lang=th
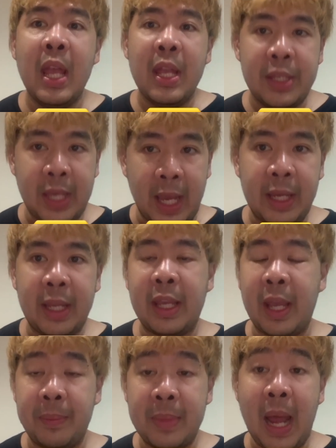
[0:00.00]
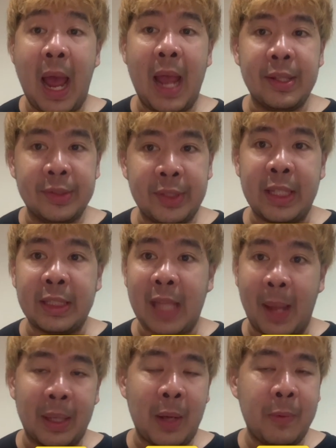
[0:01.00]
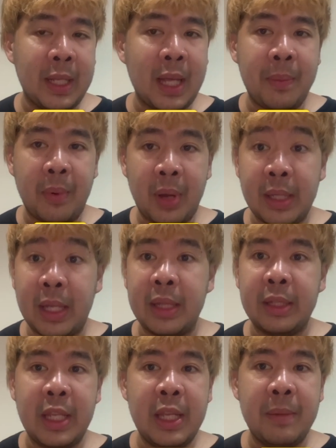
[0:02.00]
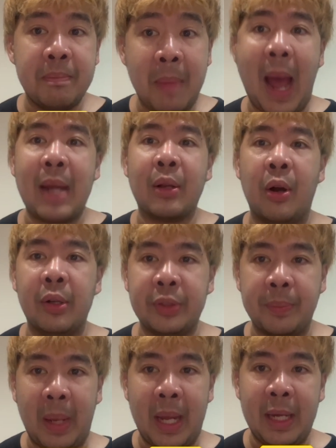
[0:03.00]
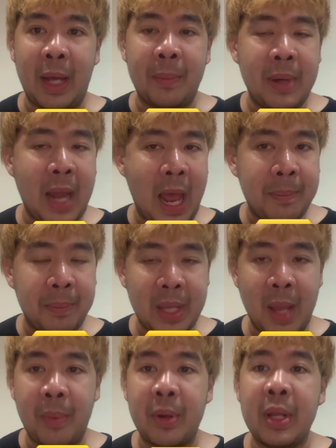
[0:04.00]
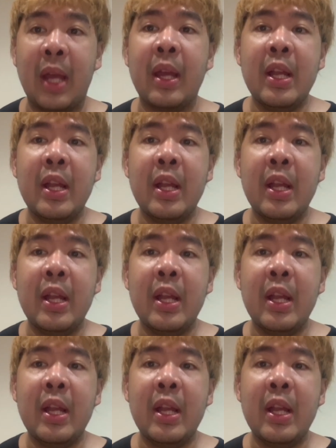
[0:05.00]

เช็คเก็บได้ 4 แต่นะครับวันนี้ครับเล่นกันที่บ้านของสเปนนะครับ ได้เปรียบเรื่อง